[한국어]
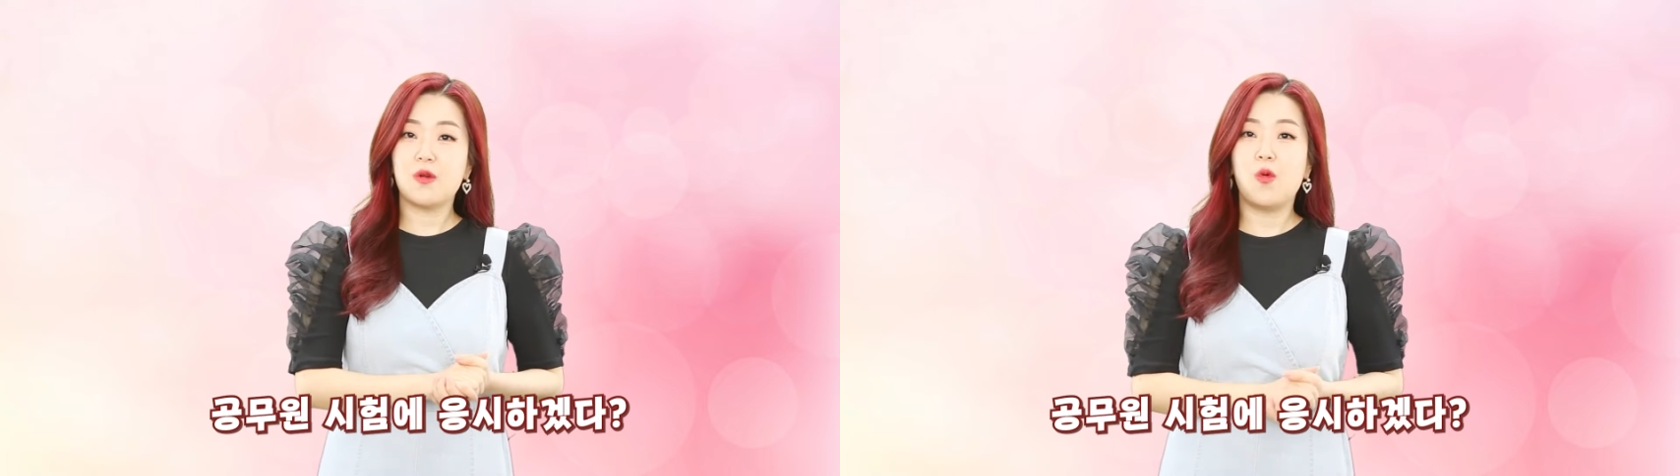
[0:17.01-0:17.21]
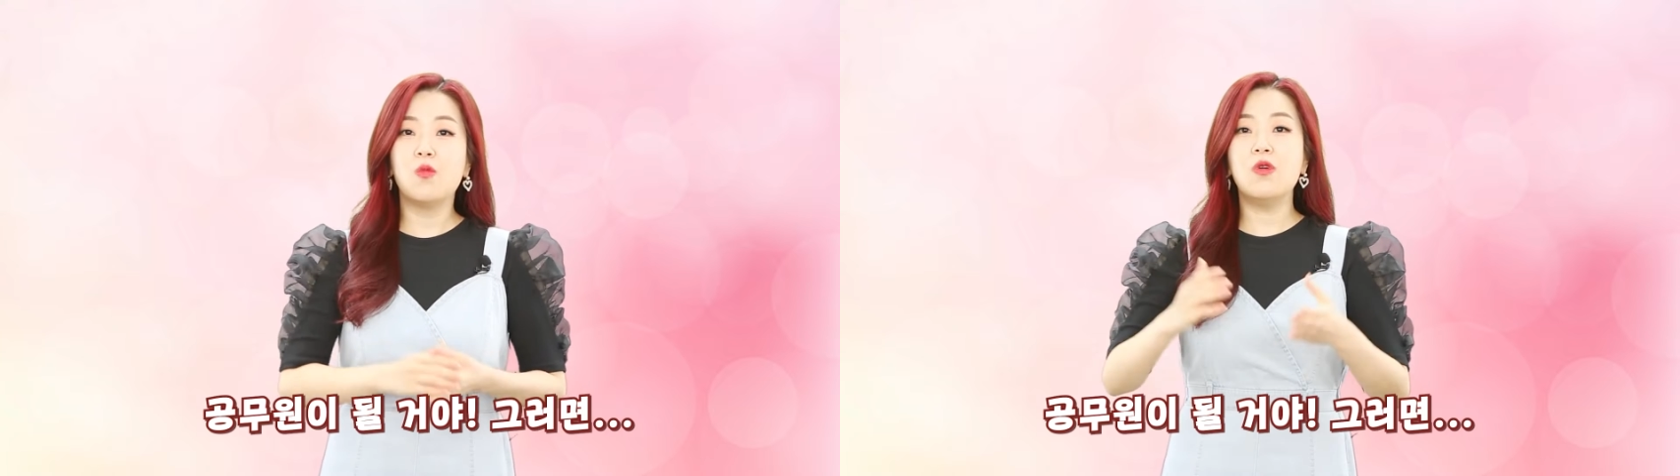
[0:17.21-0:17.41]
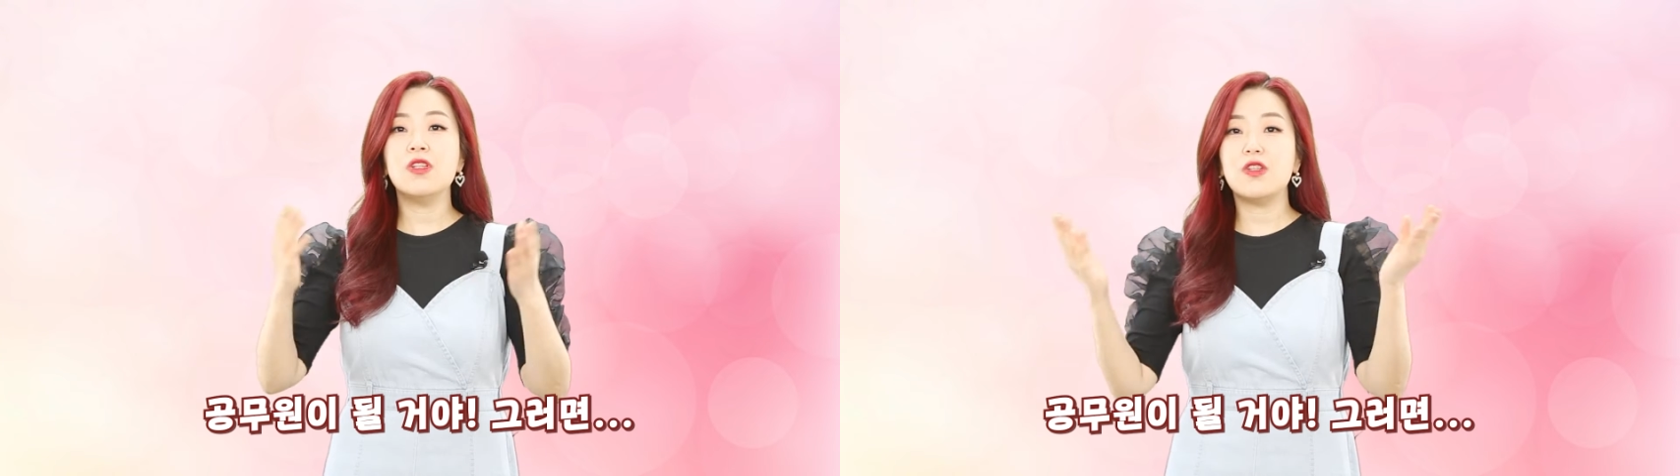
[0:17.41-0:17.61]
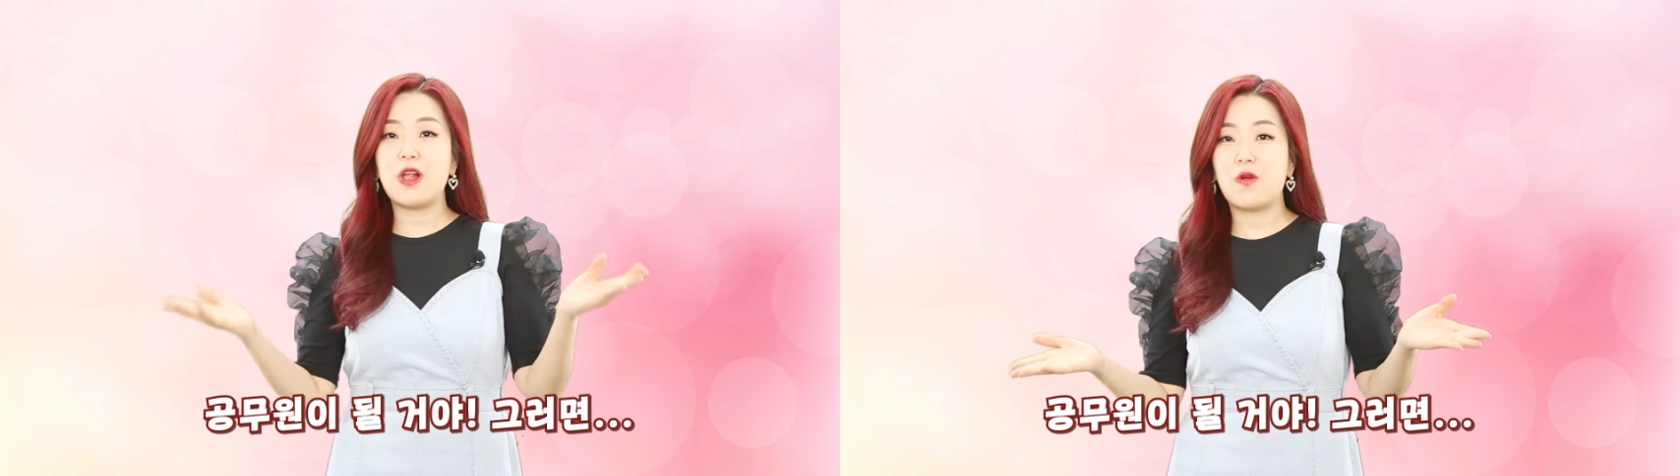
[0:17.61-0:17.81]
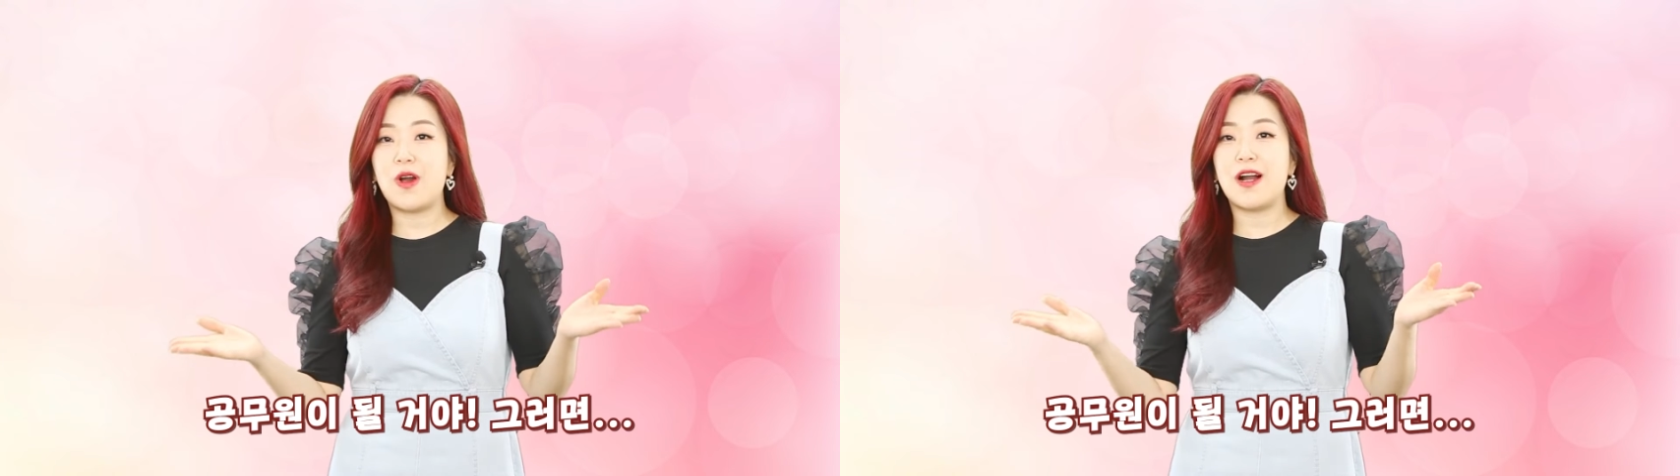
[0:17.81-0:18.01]
공무원이
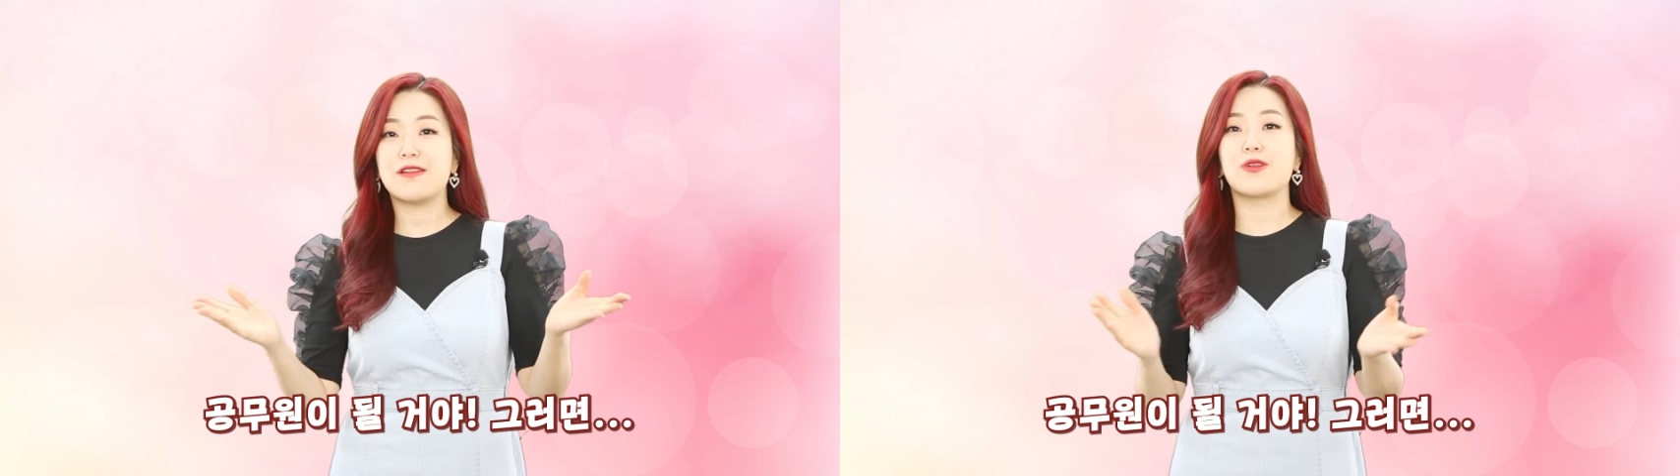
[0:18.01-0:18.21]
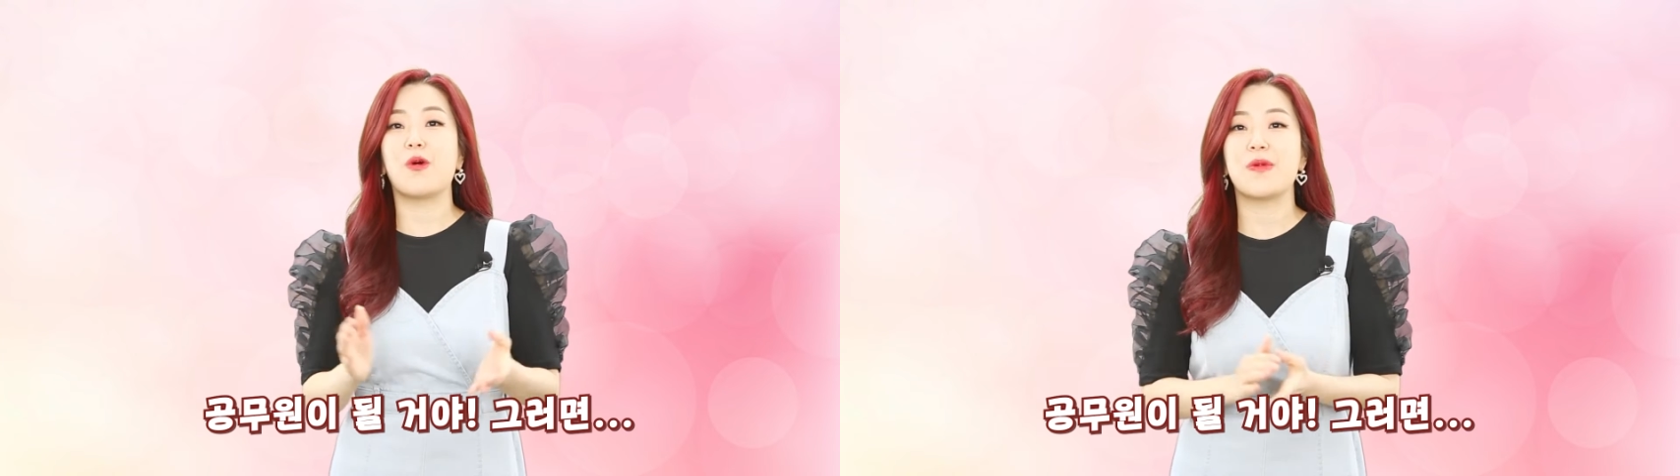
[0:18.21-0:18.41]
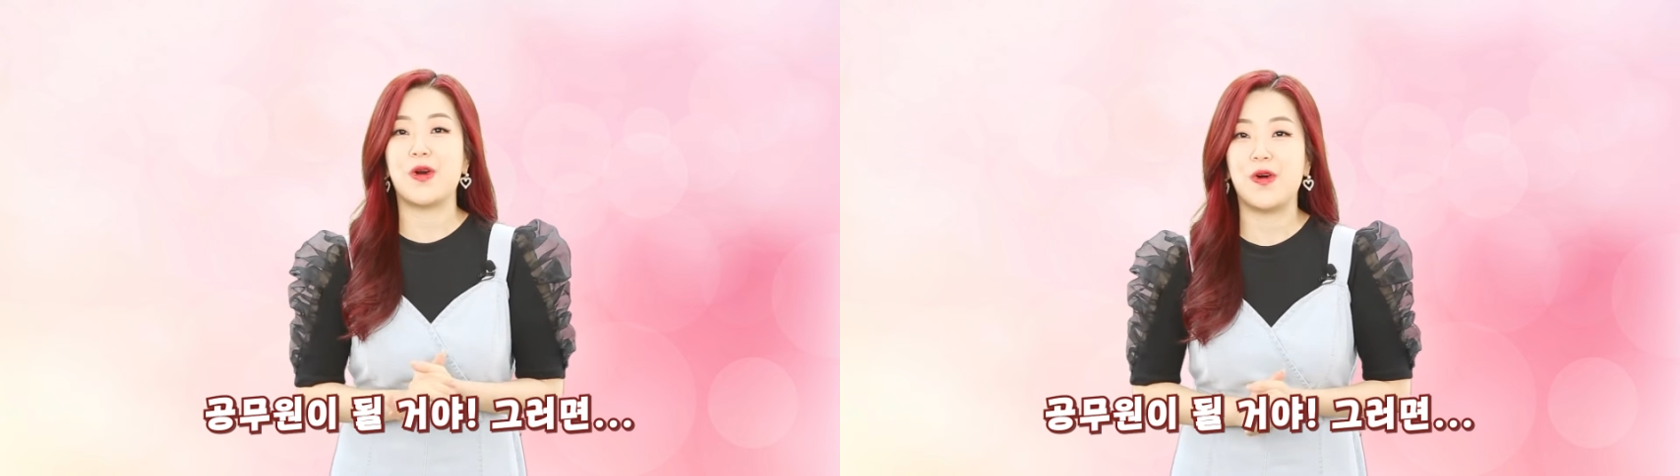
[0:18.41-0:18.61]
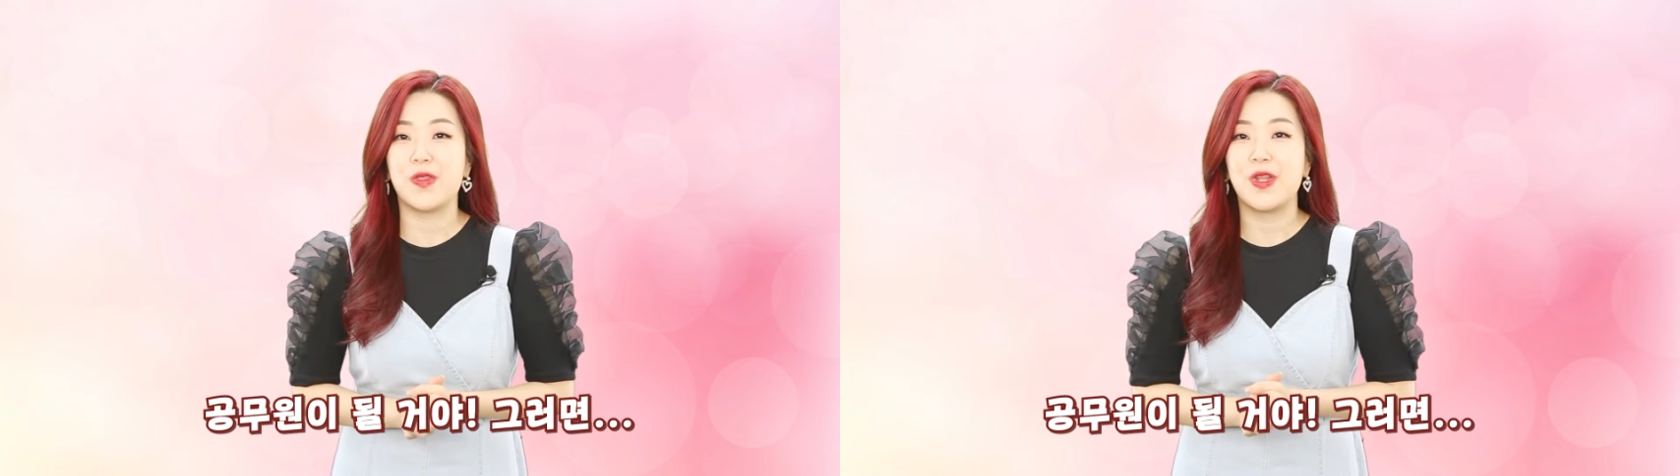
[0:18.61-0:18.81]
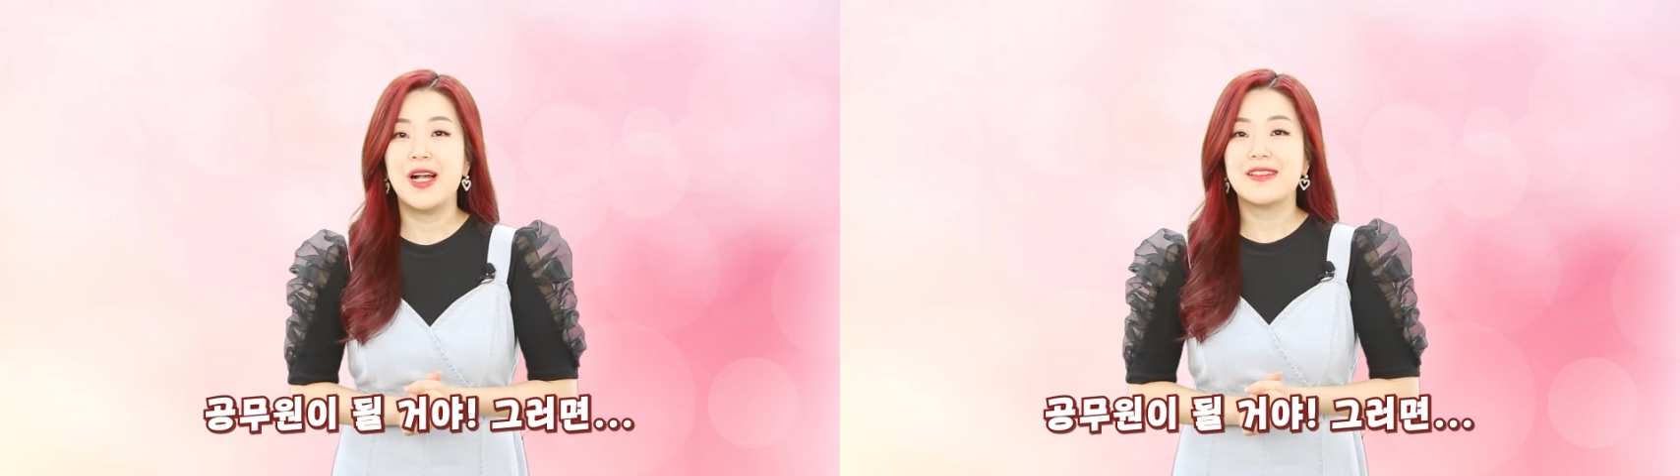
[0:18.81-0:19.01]
될 거야. 그러면